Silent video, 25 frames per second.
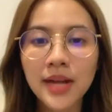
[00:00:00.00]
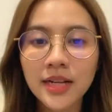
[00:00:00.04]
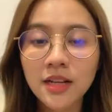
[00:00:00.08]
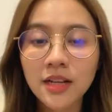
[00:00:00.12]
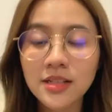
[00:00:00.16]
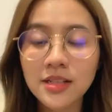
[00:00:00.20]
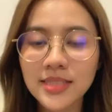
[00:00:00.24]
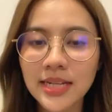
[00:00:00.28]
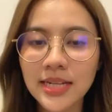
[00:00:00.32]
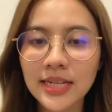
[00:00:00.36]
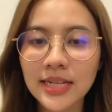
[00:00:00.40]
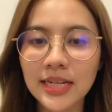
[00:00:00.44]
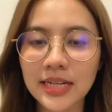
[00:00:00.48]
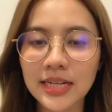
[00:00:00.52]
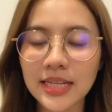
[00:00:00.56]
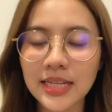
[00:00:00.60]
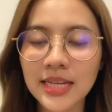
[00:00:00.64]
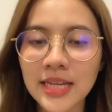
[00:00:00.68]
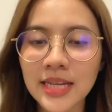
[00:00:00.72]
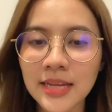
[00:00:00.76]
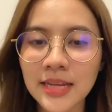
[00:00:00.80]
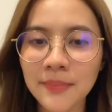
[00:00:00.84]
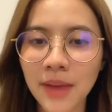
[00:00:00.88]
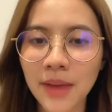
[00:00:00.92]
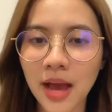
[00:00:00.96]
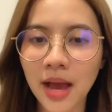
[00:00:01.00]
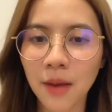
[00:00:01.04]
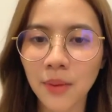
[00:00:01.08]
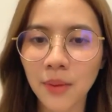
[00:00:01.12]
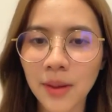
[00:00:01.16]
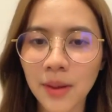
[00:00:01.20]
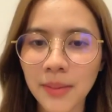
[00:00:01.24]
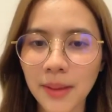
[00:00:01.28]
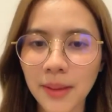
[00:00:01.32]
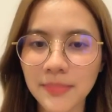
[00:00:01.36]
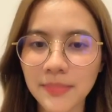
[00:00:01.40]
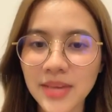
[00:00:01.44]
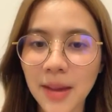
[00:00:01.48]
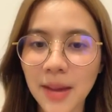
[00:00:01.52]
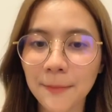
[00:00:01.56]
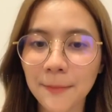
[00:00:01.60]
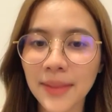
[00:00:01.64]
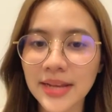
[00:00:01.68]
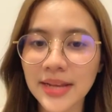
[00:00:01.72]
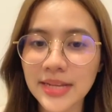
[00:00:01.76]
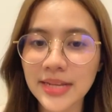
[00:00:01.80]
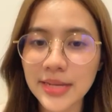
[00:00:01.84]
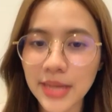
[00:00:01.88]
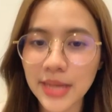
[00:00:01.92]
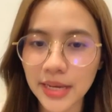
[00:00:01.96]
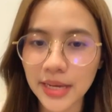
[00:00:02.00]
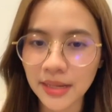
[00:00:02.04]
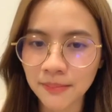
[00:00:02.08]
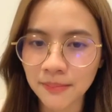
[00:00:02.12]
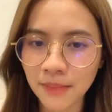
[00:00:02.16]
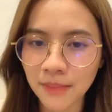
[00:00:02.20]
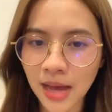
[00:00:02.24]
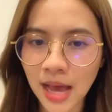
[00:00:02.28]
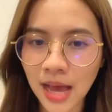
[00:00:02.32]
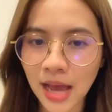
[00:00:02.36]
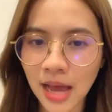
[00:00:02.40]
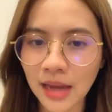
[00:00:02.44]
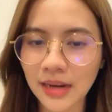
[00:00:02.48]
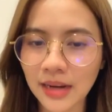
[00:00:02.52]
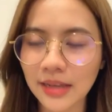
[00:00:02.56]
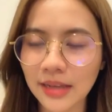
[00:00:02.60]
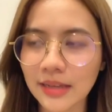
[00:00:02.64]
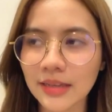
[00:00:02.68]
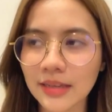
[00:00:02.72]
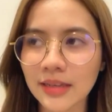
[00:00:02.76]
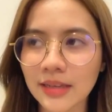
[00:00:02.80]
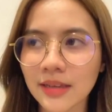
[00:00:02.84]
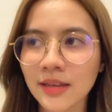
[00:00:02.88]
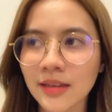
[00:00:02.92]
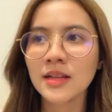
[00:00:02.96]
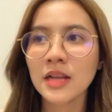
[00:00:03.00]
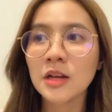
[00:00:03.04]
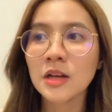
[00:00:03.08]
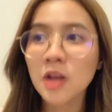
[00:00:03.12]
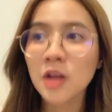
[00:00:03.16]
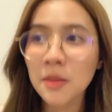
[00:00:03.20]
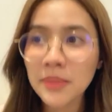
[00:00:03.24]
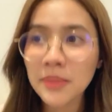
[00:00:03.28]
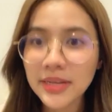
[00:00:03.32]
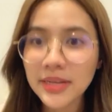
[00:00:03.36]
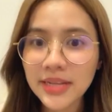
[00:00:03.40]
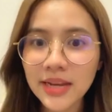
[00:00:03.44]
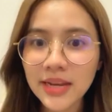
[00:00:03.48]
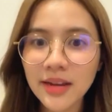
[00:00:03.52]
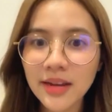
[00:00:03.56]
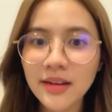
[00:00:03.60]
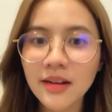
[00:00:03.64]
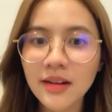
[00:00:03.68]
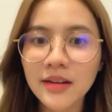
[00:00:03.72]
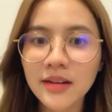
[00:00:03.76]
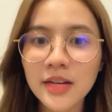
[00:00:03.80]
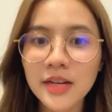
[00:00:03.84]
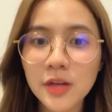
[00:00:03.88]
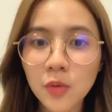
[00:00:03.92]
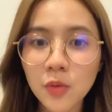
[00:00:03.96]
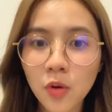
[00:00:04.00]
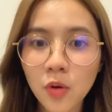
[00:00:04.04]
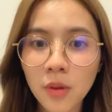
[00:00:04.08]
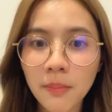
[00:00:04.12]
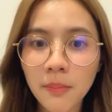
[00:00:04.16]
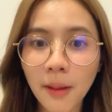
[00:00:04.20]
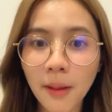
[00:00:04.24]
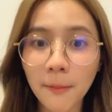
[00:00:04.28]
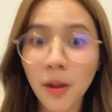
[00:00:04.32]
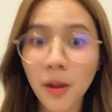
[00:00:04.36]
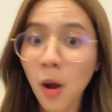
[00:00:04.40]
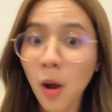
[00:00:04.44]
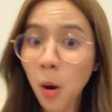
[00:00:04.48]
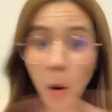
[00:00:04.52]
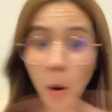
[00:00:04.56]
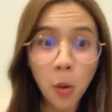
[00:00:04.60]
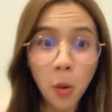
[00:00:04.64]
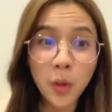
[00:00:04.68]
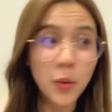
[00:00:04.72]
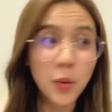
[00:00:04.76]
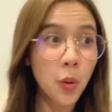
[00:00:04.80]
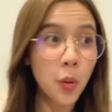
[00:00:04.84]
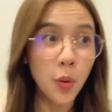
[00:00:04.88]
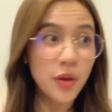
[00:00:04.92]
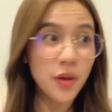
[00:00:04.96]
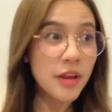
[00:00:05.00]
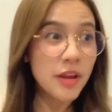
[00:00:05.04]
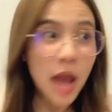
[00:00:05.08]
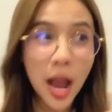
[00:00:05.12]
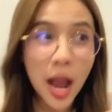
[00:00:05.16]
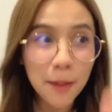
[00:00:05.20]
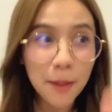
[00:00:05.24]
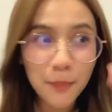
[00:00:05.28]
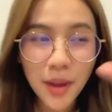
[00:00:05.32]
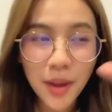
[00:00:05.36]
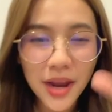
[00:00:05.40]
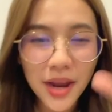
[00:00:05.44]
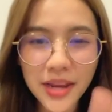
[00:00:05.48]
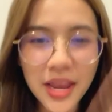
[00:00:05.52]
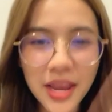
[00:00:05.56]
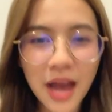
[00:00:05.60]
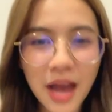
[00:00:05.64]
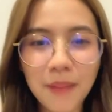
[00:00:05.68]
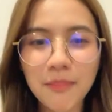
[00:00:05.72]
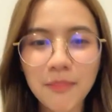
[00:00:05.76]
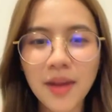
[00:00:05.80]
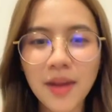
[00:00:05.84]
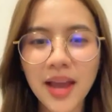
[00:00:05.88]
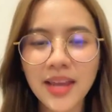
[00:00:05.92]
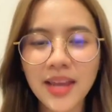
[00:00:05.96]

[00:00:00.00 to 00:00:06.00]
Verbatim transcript: อนๆก็เสนอที่มาว่าแบบอยากไปที่ไหนกันบ้างอะไรอย่างนี้ แล้วก็มีที่หนึ่งที่ทุกคนแบบหุยหุยอยากไปอยาก